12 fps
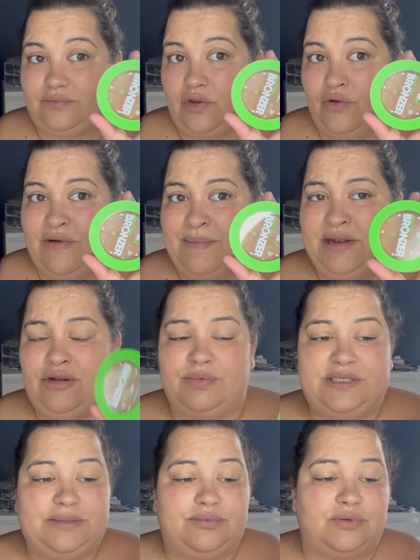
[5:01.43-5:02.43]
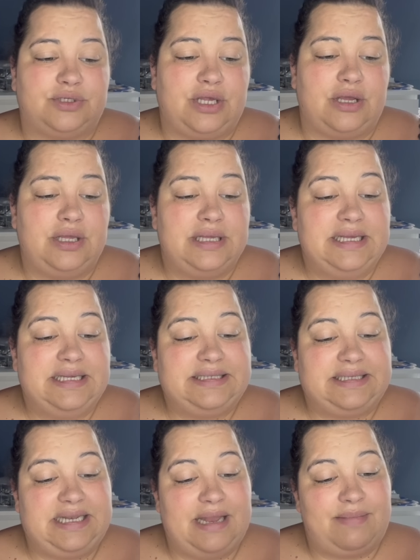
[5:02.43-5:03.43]
On va mettre le petit bronzer.
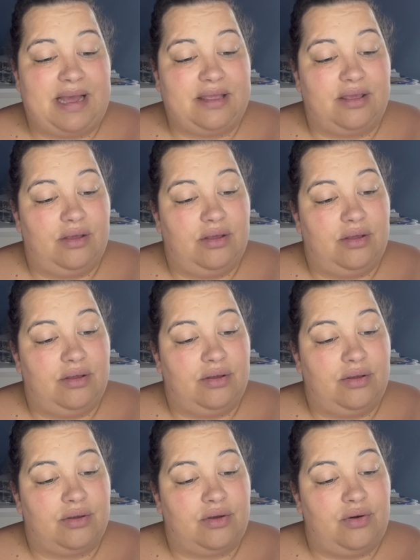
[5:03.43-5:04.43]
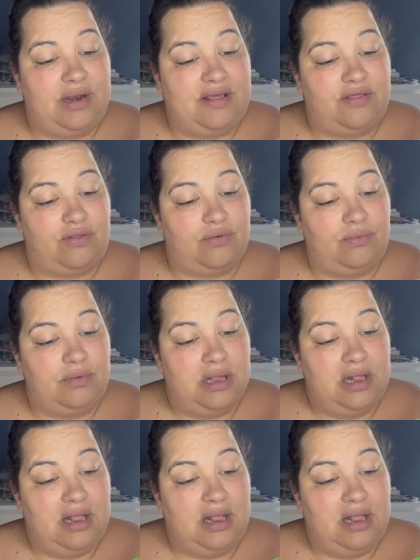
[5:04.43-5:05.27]
C'est de la marque euh, Collection.